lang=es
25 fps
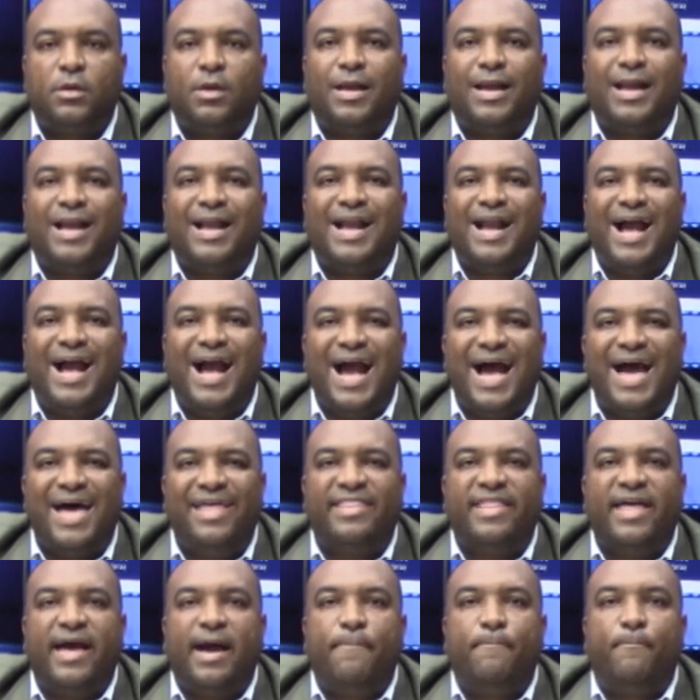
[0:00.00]

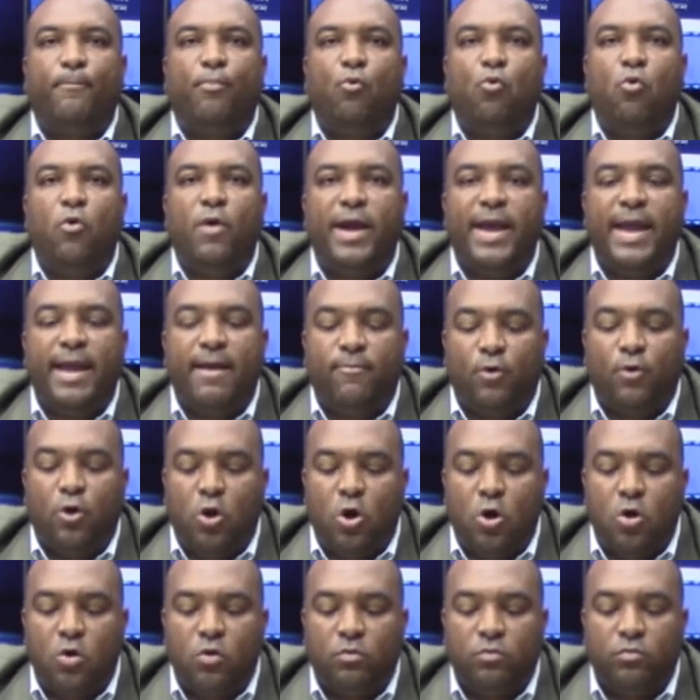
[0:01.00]
Cada
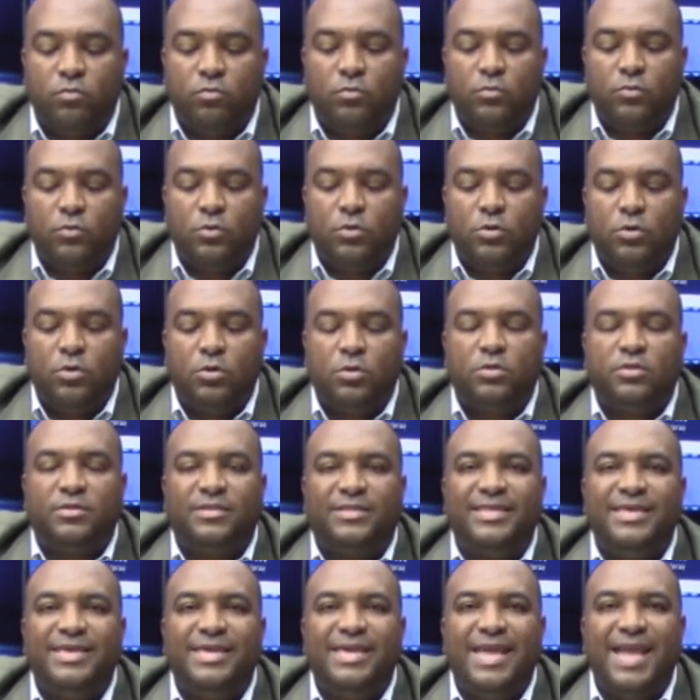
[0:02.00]
pueblo
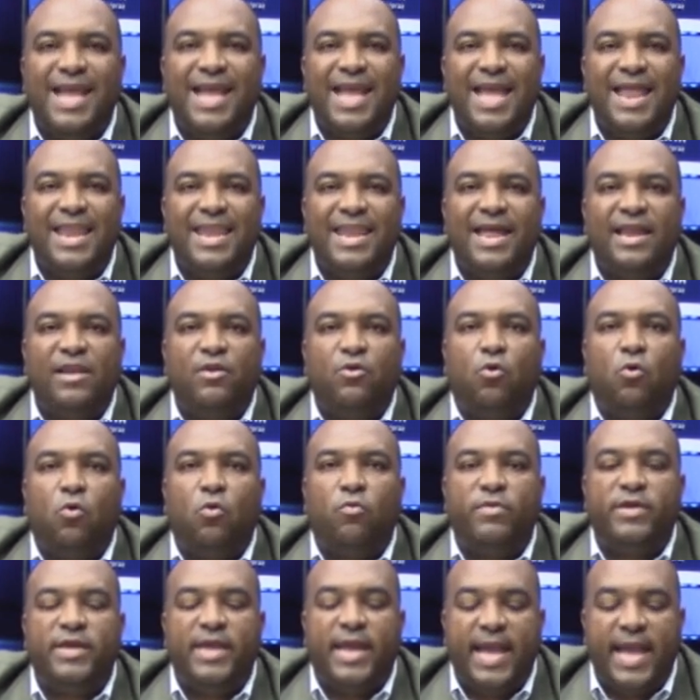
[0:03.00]
tiene el
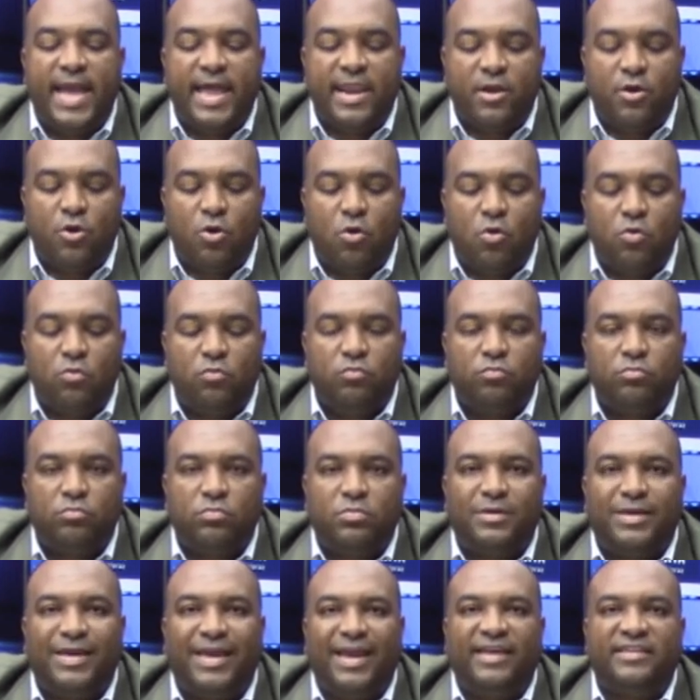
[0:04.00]
gobierno
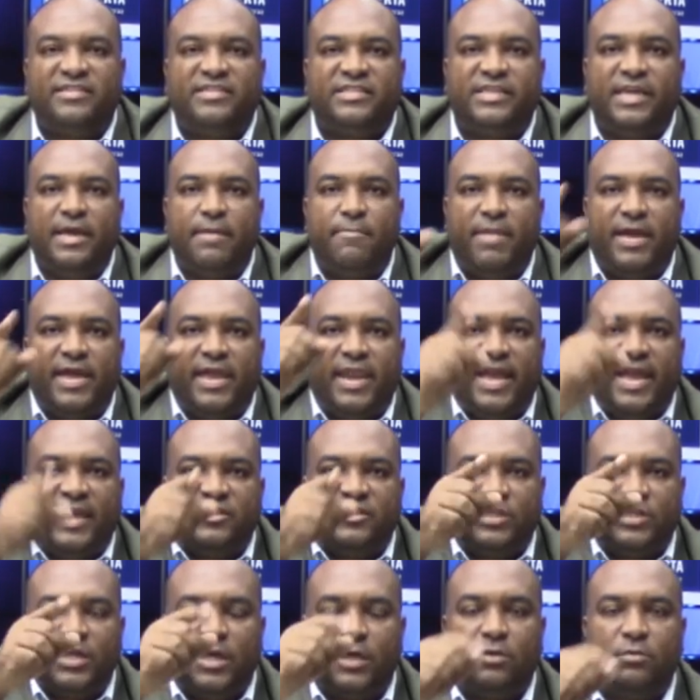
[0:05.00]
que se
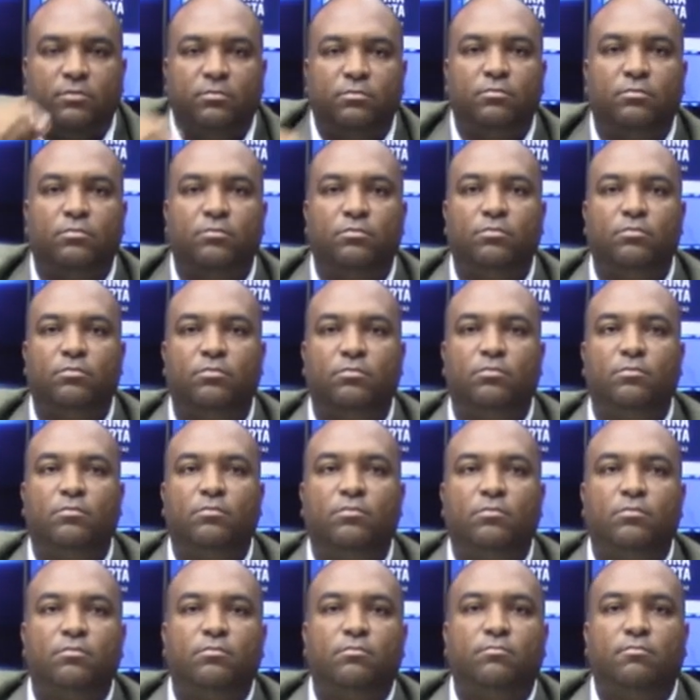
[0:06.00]
merece.
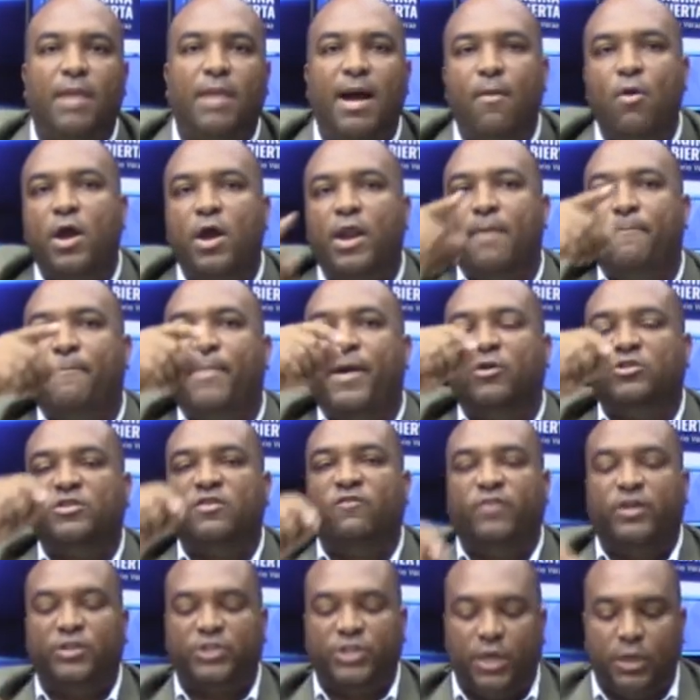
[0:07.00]
Vamos a la pausa,
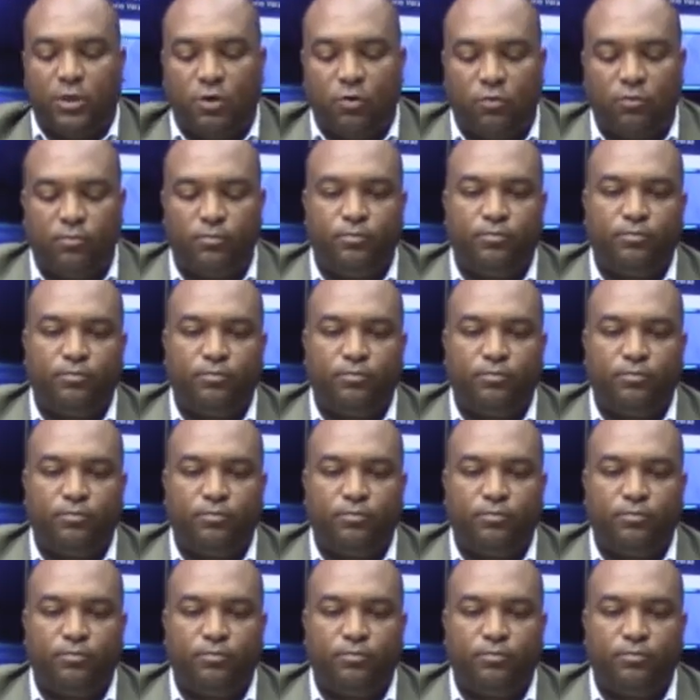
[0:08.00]
Francisco.